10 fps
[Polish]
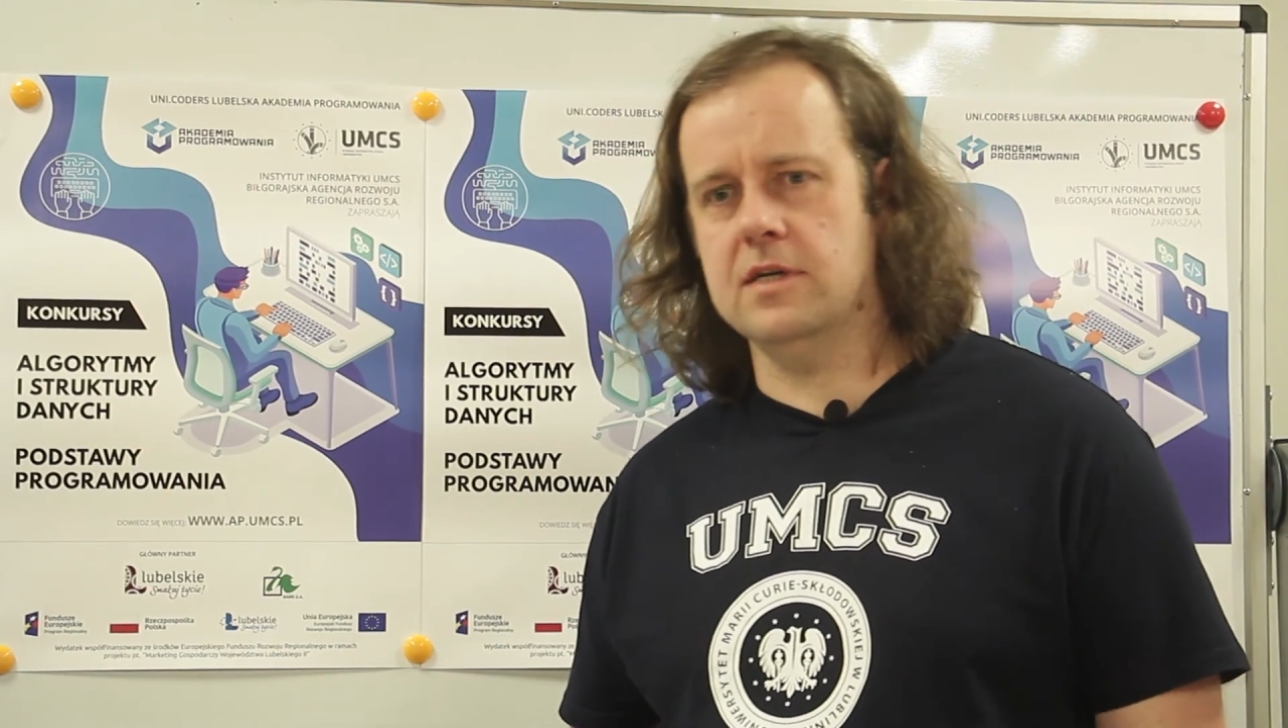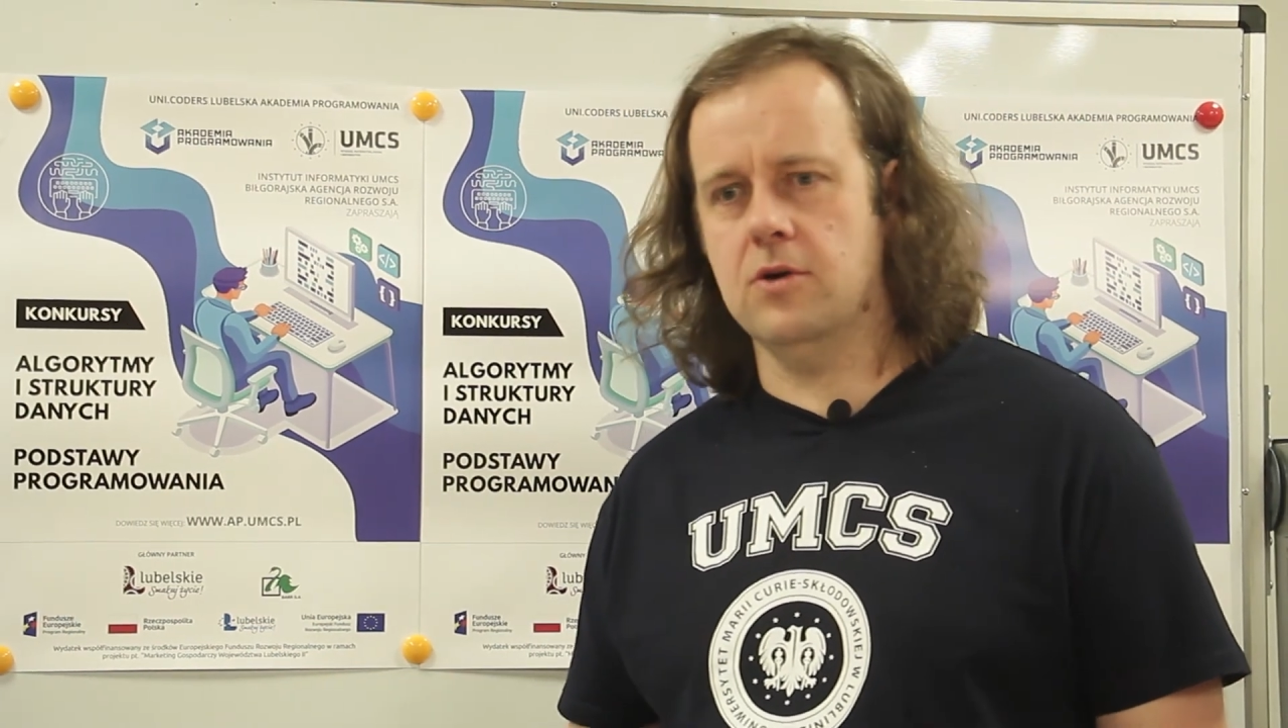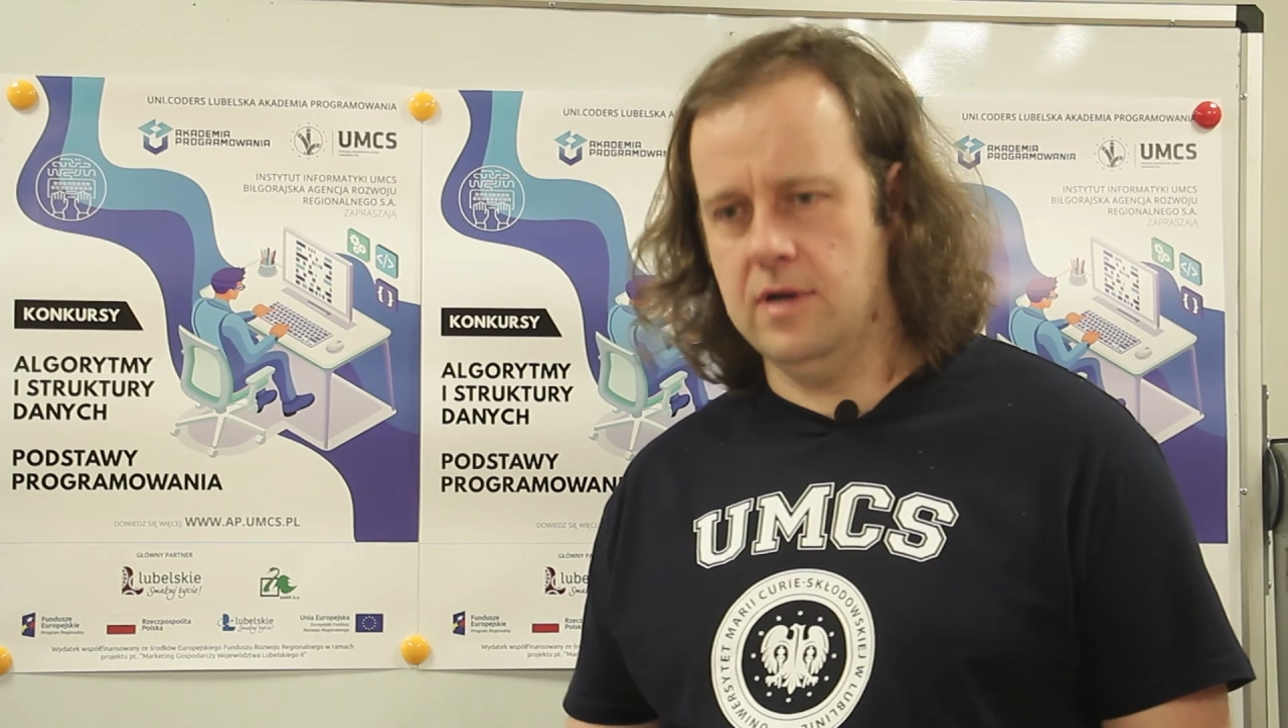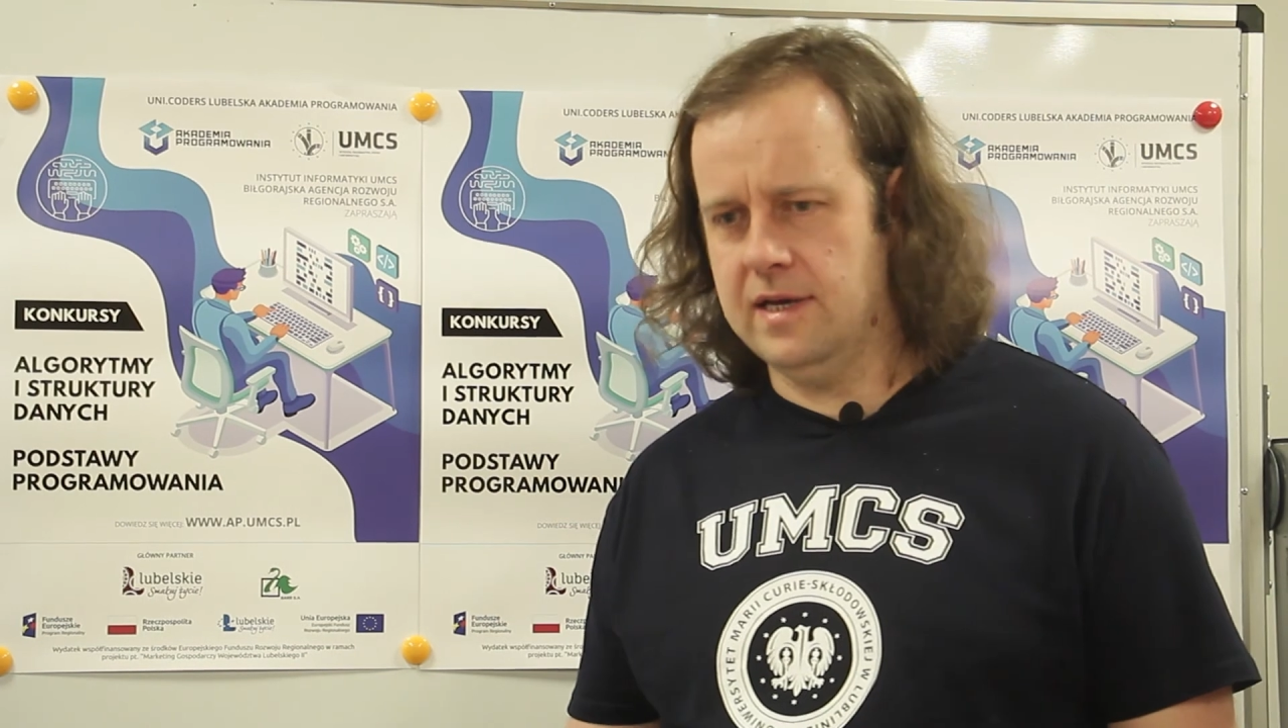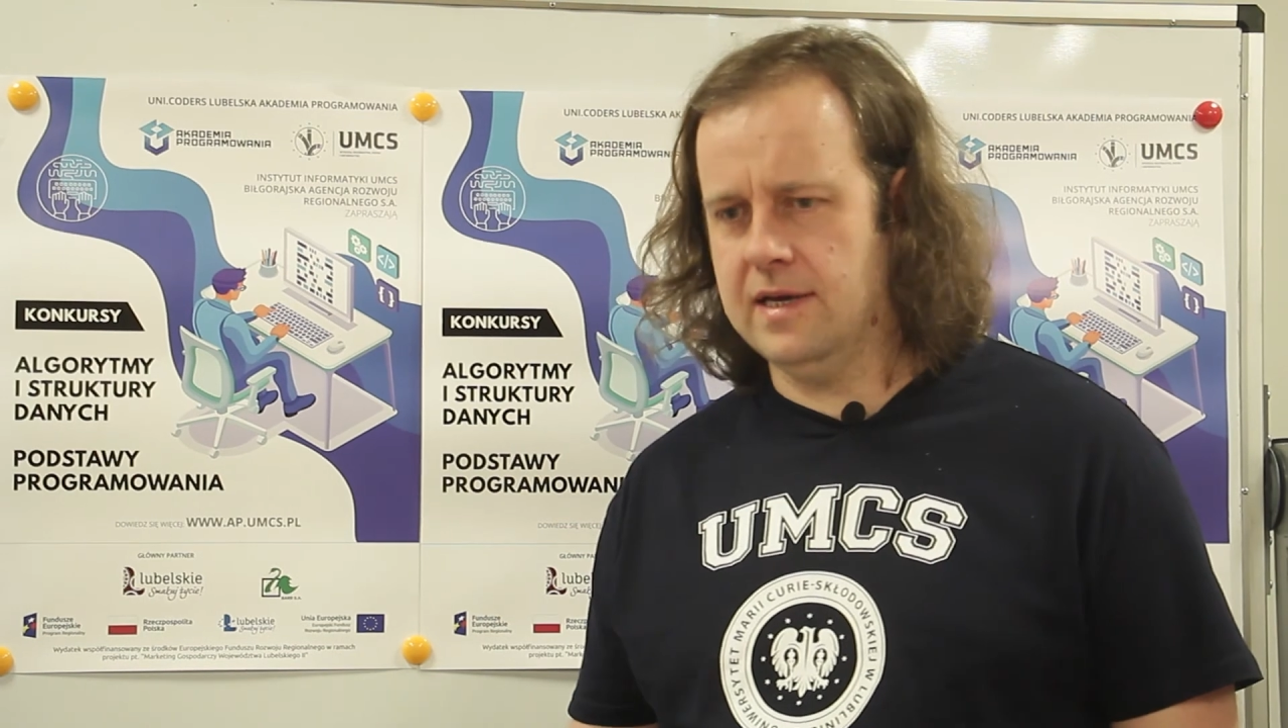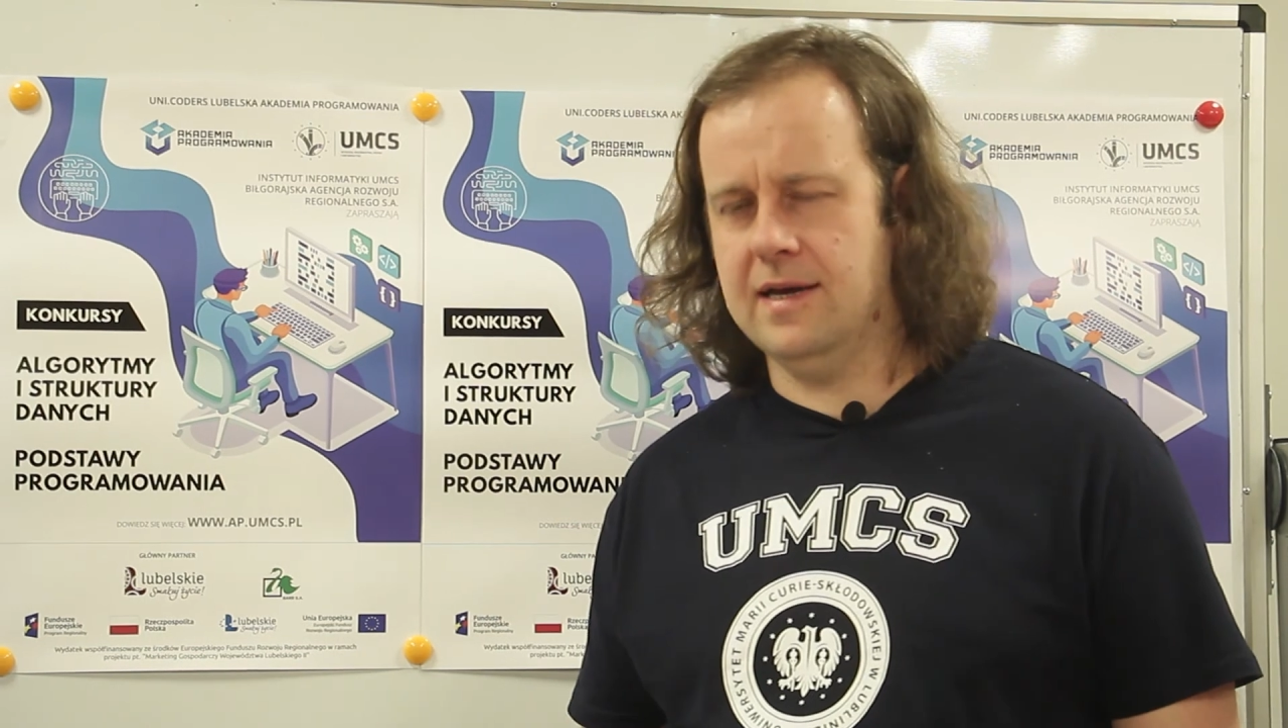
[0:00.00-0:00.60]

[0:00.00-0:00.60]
poznamy